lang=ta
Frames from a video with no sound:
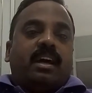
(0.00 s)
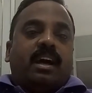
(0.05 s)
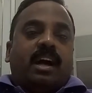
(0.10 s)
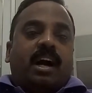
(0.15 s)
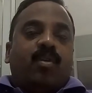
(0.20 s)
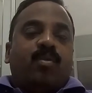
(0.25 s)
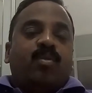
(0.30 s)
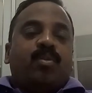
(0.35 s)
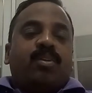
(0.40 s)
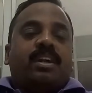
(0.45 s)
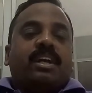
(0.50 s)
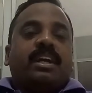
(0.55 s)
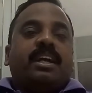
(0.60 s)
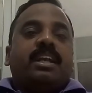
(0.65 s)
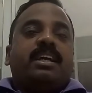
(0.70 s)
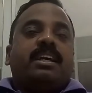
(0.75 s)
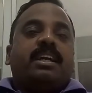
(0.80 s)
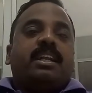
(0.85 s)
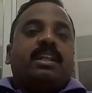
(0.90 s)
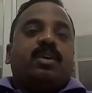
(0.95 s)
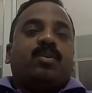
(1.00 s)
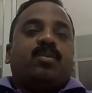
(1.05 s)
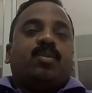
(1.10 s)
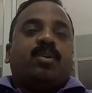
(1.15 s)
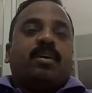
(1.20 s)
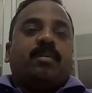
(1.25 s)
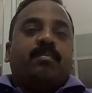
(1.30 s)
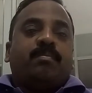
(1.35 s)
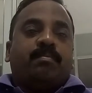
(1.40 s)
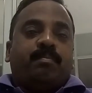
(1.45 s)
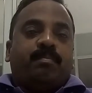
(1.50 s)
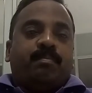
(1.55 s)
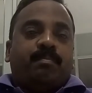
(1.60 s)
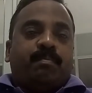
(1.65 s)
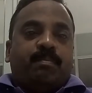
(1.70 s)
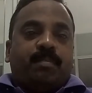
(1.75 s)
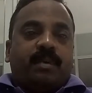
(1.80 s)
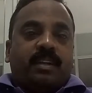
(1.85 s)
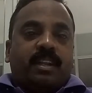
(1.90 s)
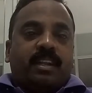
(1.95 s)
அவங்ககிட்ட இருக்கிறத கூட
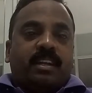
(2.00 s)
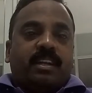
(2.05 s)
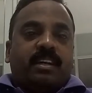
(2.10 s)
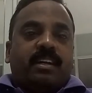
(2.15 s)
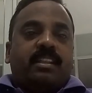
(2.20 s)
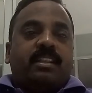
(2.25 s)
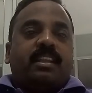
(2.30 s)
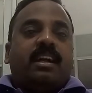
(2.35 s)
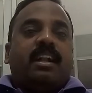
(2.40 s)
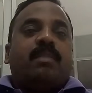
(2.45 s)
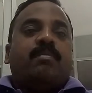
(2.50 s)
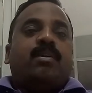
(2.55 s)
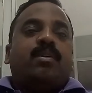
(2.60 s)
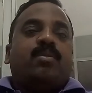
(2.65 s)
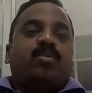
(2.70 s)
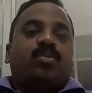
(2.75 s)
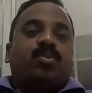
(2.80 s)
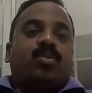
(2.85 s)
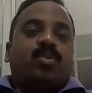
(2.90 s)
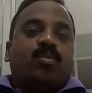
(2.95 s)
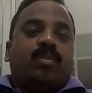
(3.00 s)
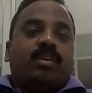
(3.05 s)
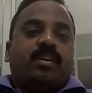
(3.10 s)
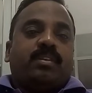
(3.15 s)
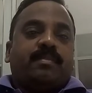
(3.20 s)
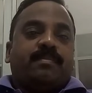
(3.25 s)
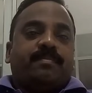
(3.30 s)
பிறருக்கு தானமாக கொடுத்துருவாங்க